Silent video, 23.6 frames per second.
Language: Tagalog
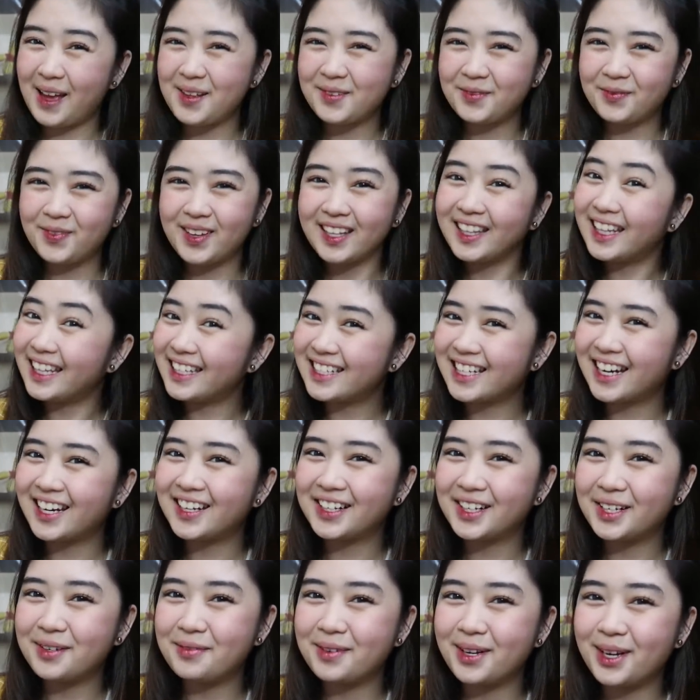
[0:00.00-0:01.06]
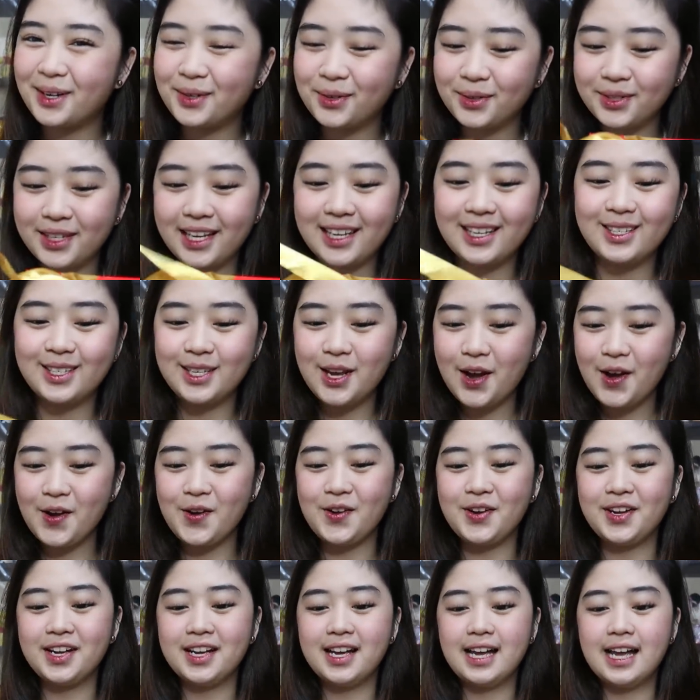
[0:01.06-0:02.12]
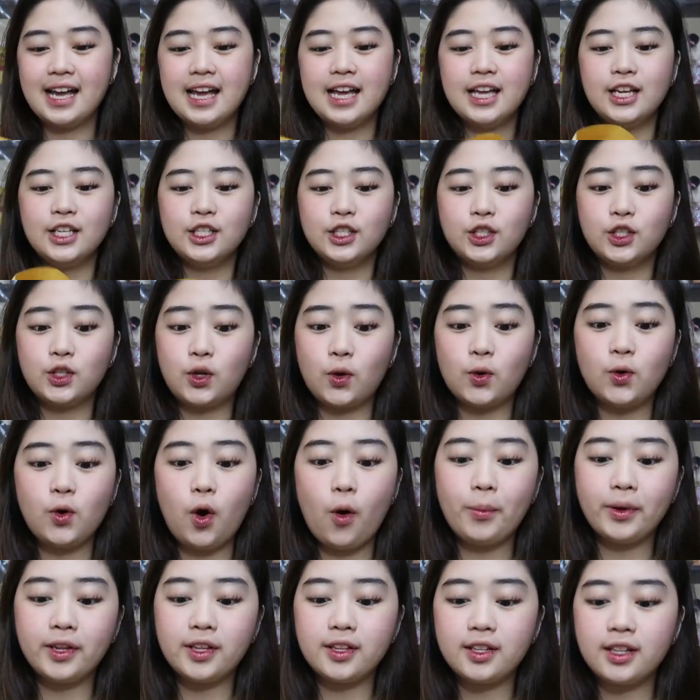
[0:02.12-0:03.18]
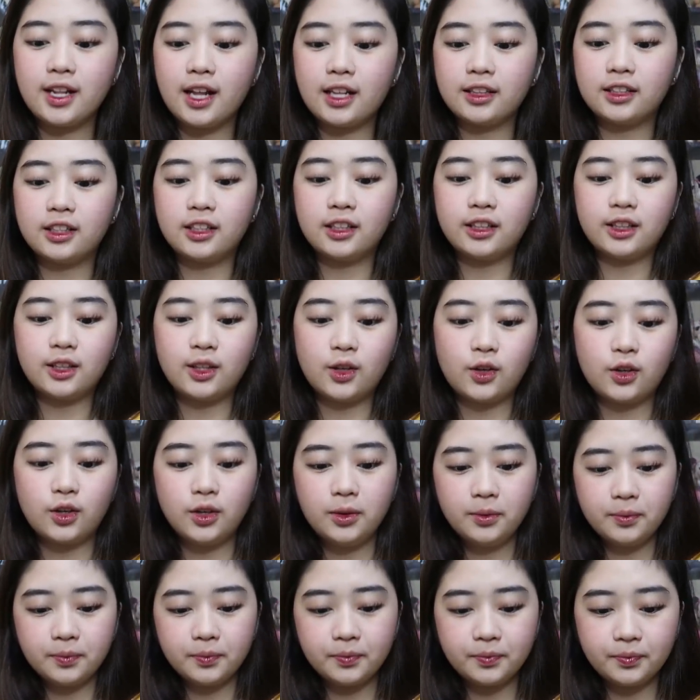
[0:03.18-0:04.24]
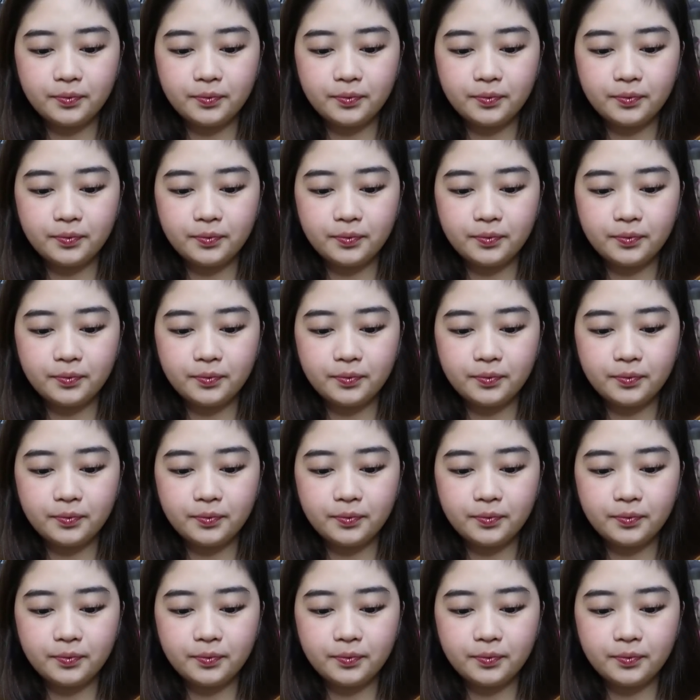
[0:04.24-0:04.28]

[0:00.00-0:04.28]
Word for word: ayan, may na-share na naman ako sa inyo. So, openan natin to.